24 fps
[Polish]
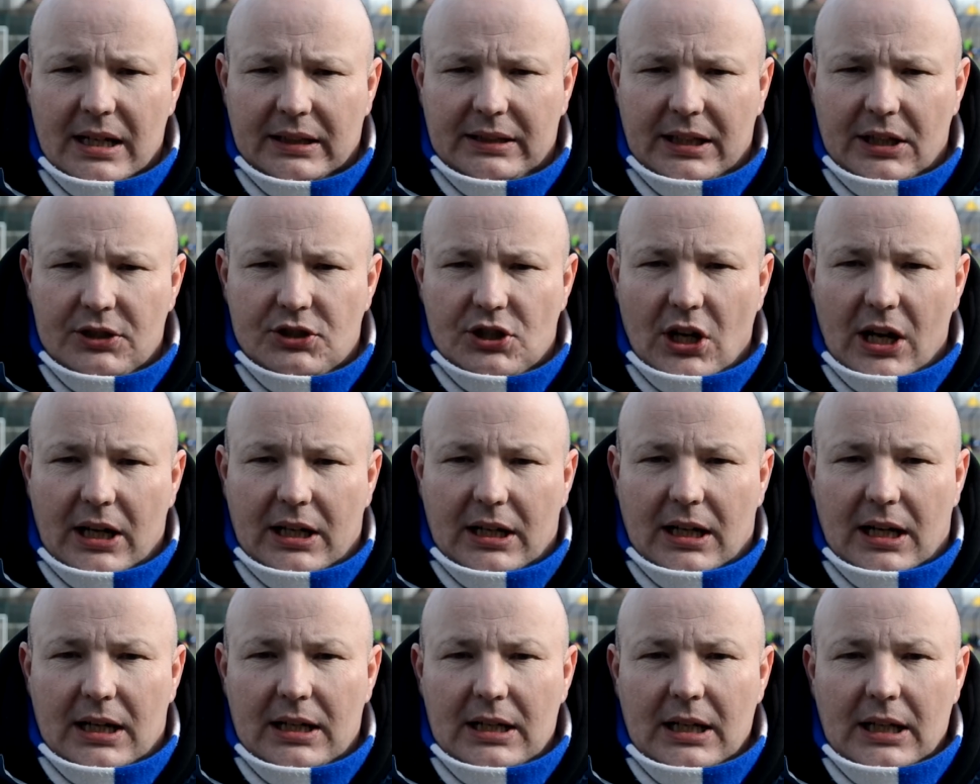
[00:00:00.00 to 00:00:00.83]

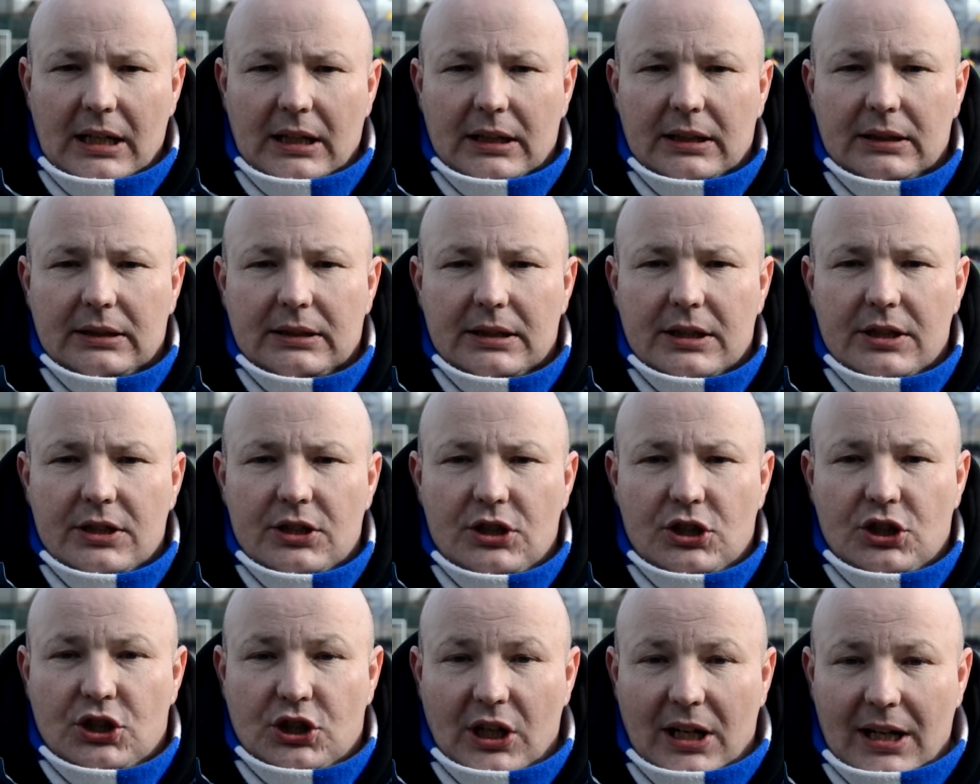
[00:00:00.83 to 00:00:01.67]
Ratajczaka e,
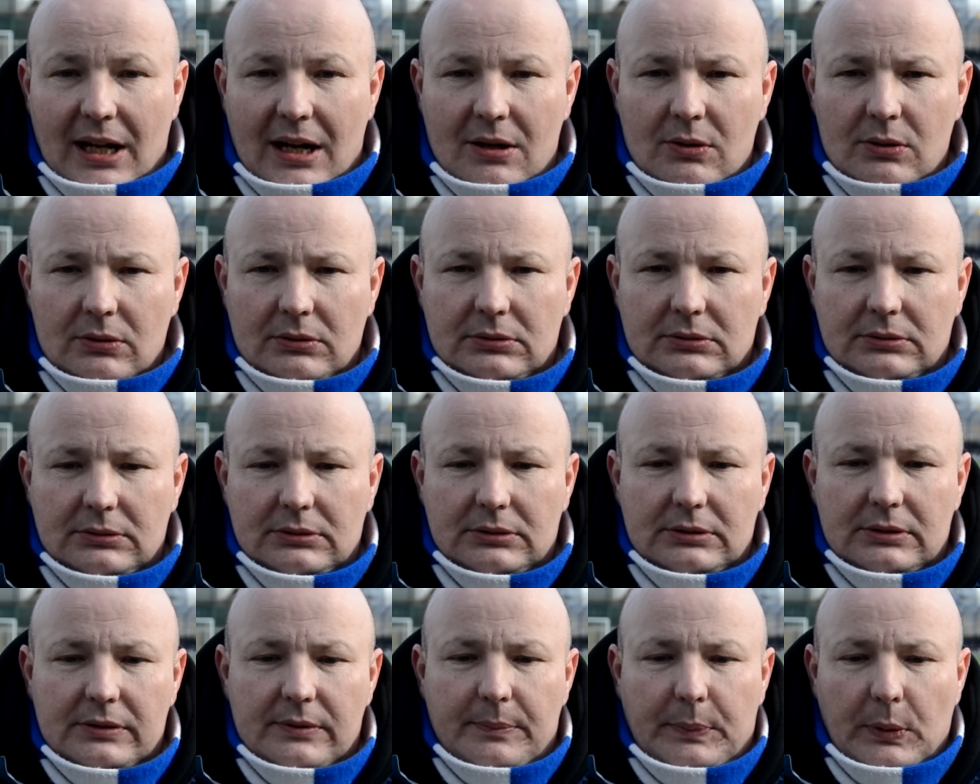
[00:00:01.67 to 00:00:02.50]
strzelał,
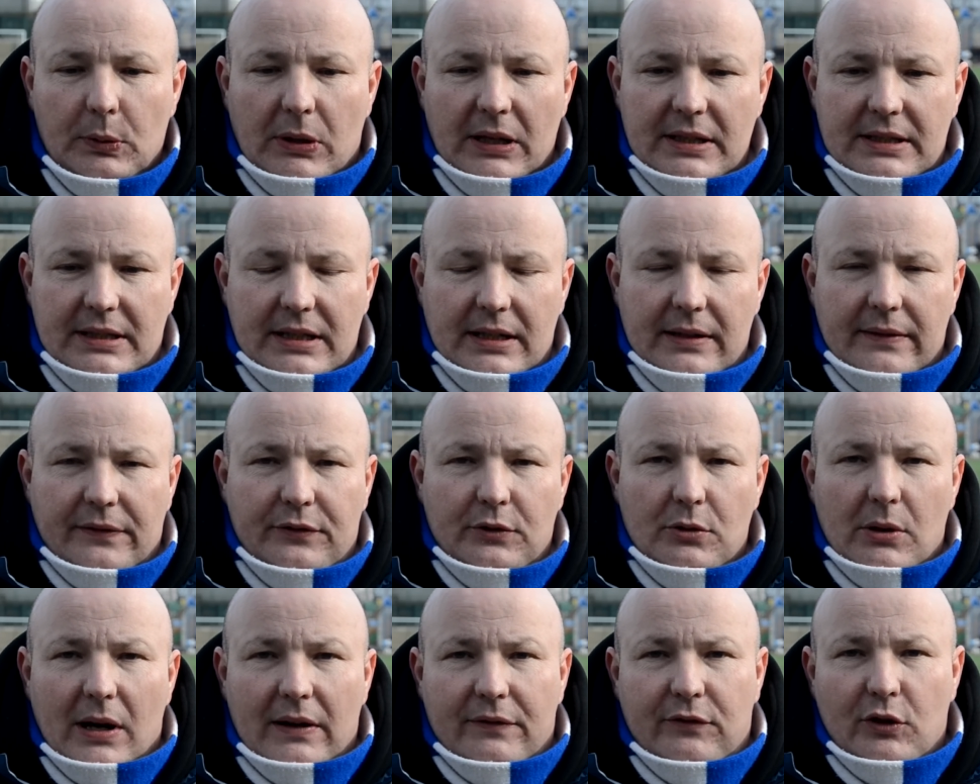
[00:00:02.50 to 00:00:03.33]
piłka
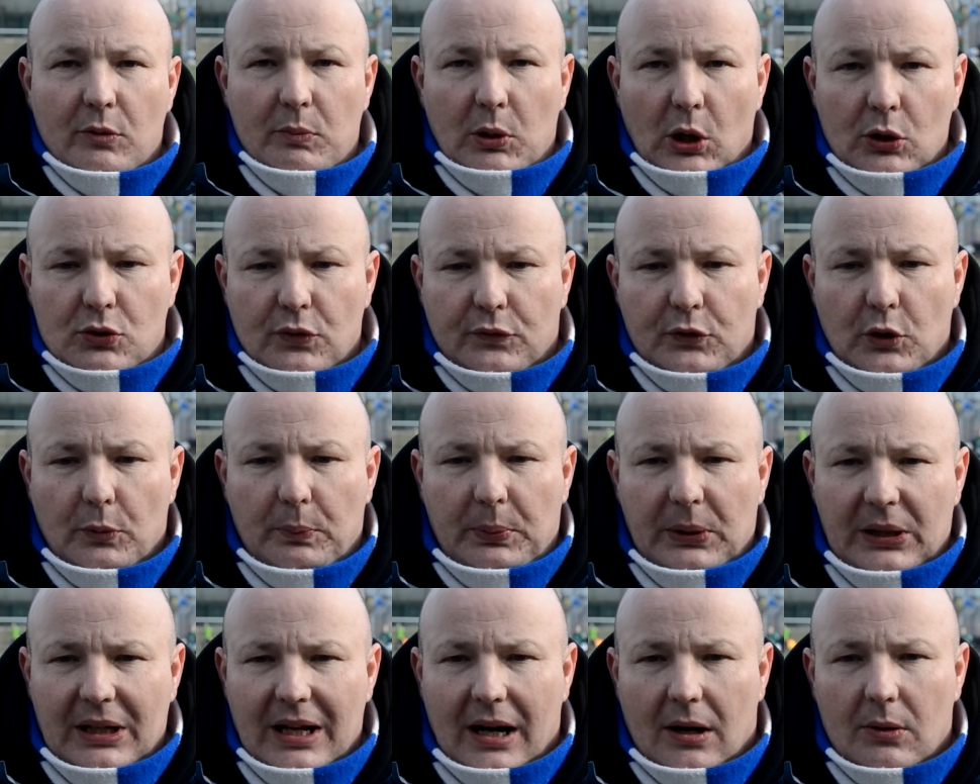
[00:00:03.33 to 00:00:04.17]
strafiła w obrońców,
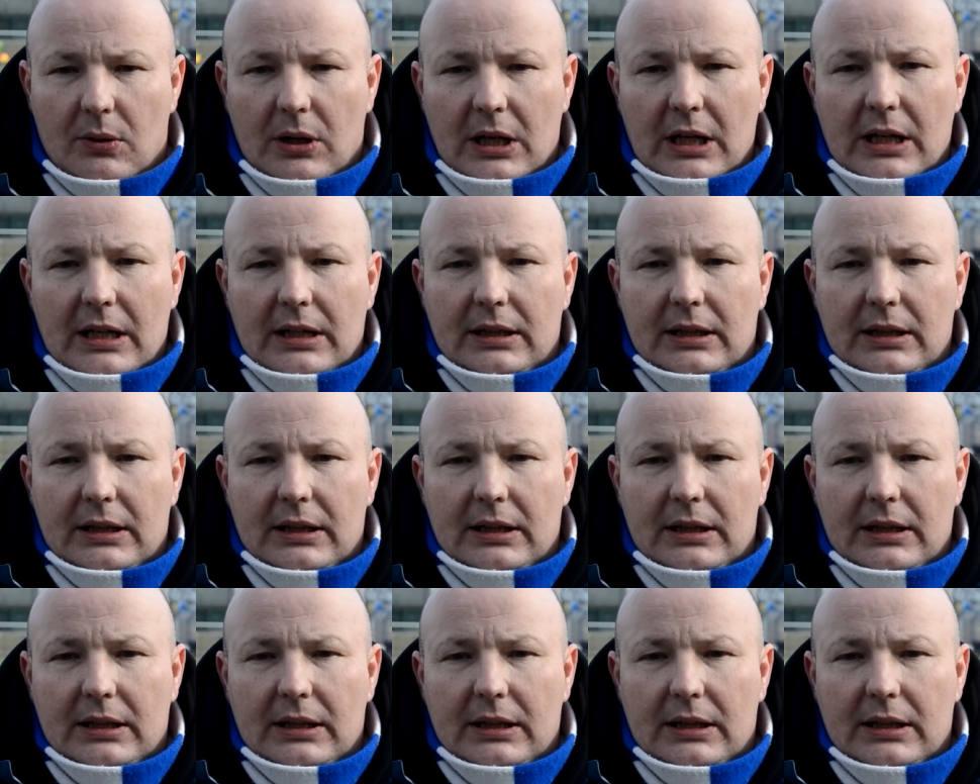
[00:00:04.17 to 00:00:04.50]
dobijał